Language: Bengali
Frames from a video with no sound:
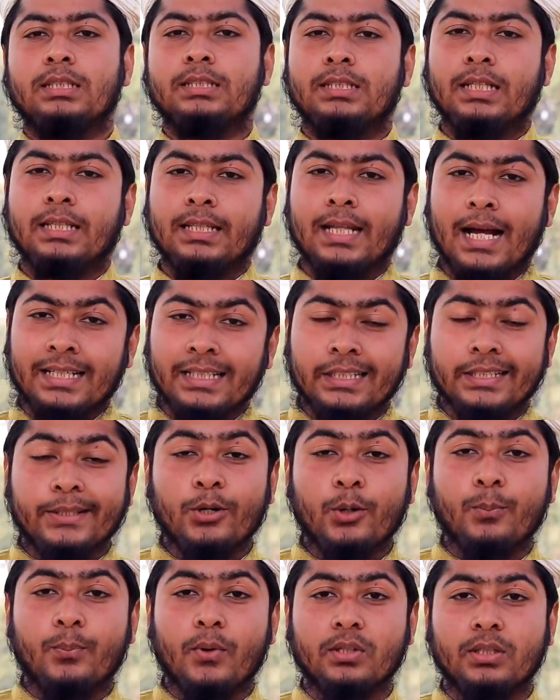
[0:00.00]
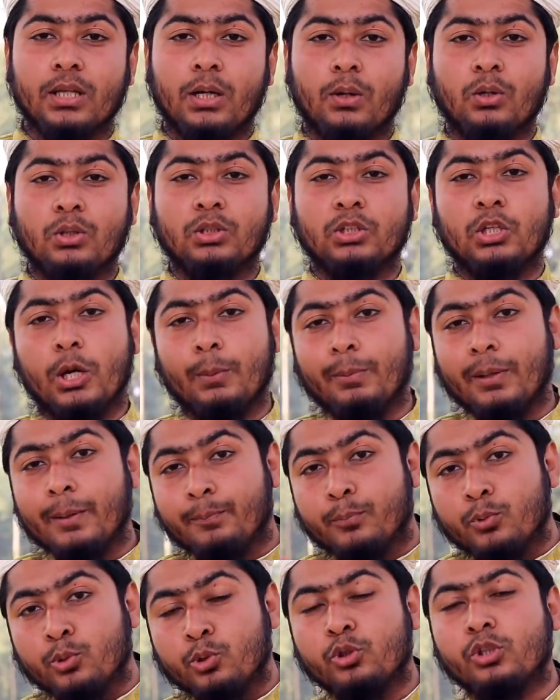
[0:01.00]
যে নারীকেও পর্দা করতে হবে
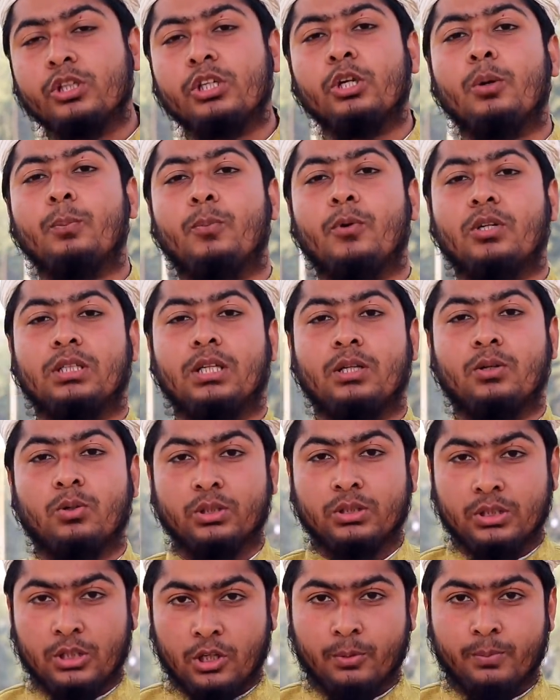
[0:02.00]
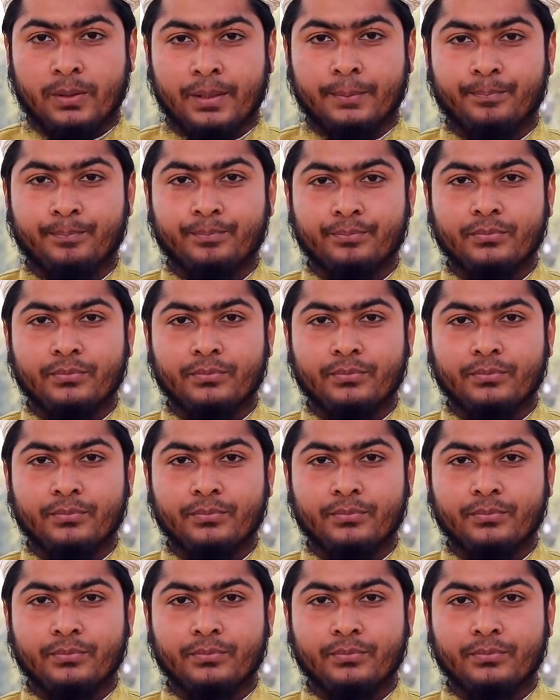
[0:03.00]
পুরুষকেও পর্দা করতে হবে